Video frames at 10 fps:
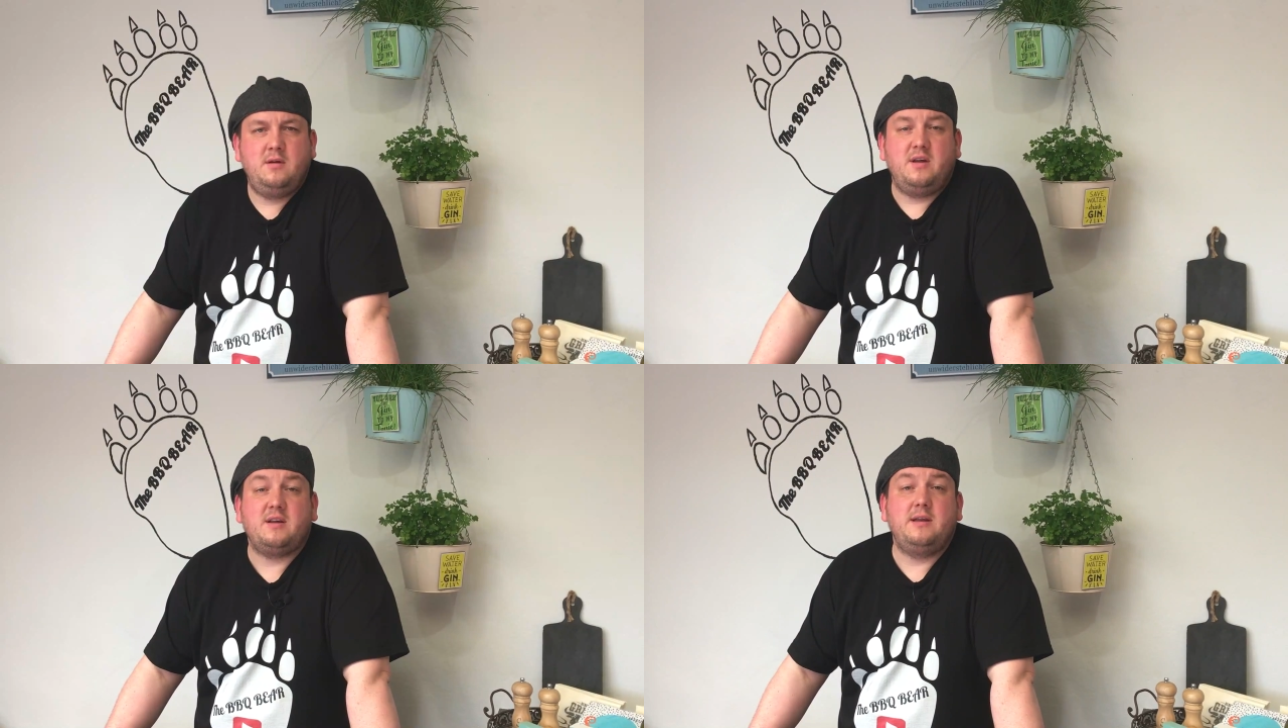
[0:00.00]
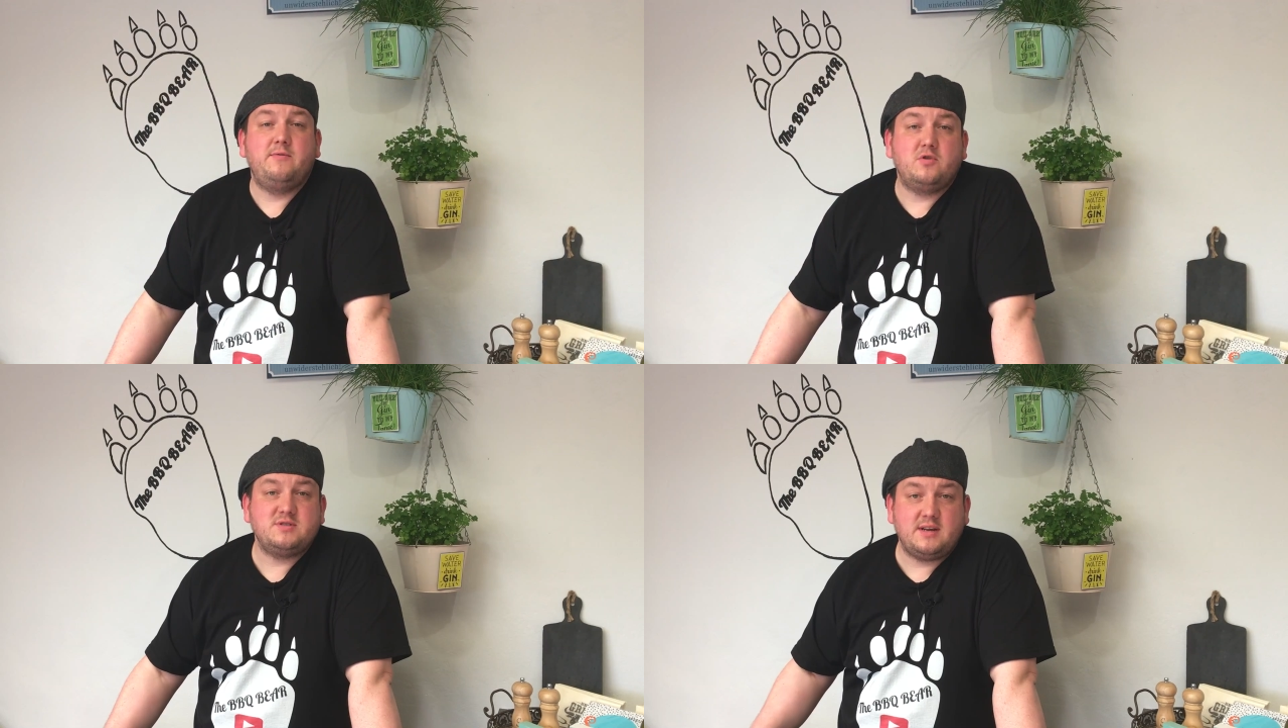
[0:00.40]
Nachdem
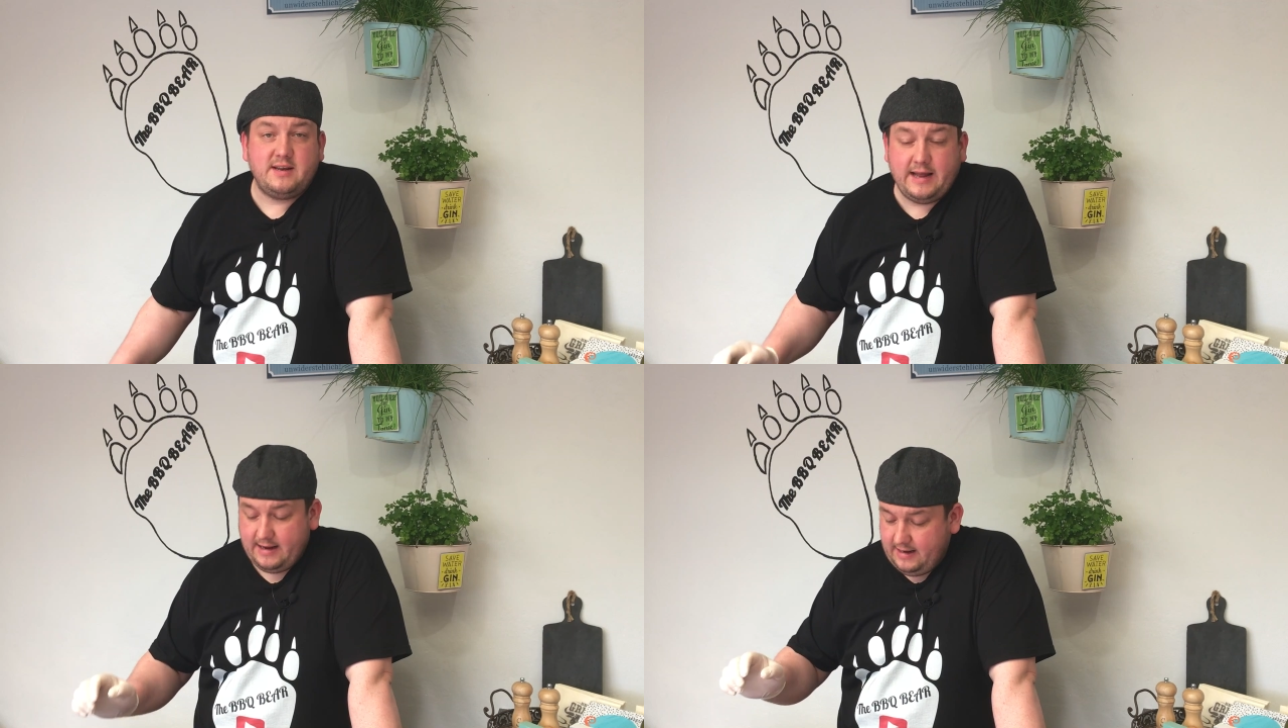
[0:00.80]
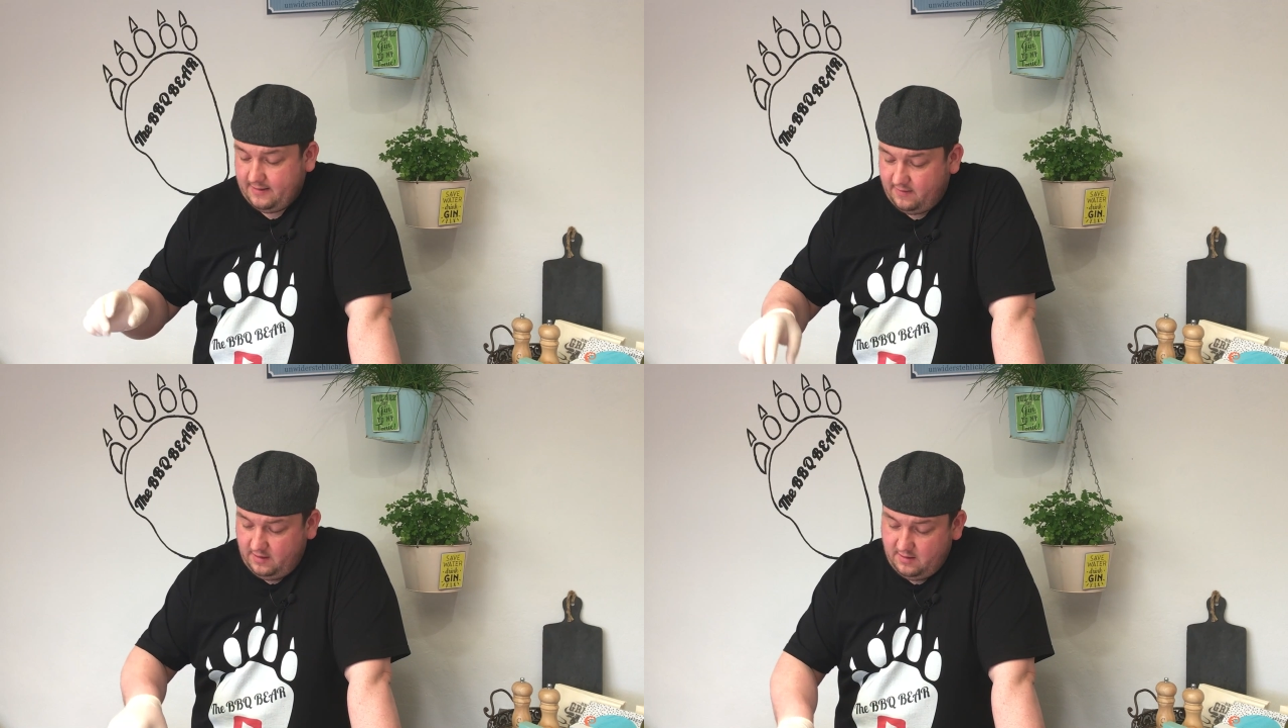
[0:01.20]
wir unseren Nacken
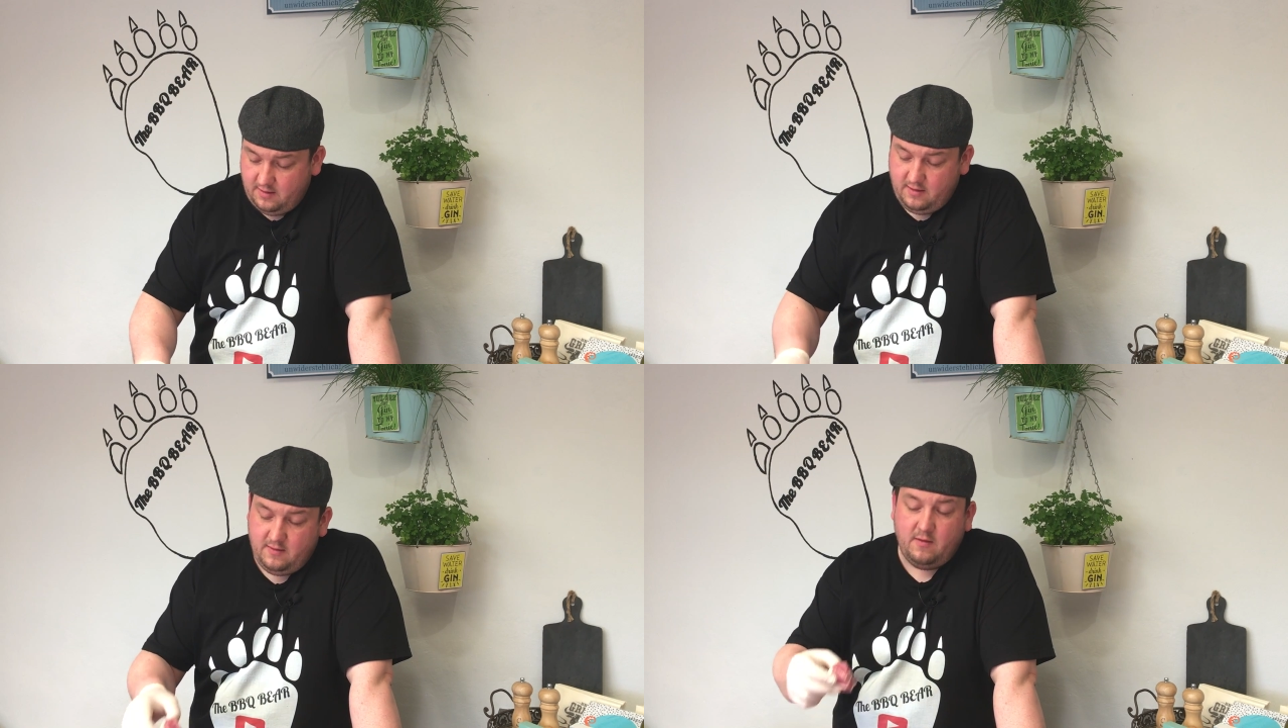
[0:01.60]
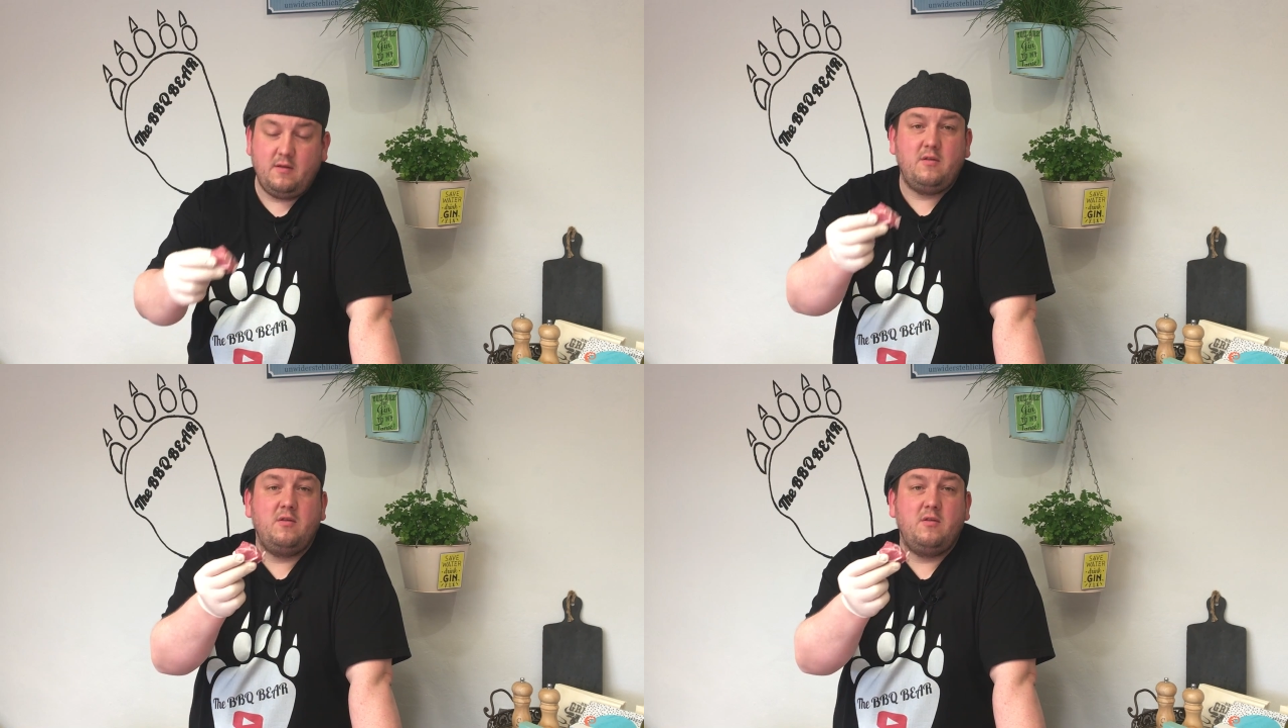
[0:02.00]
jetzt hier in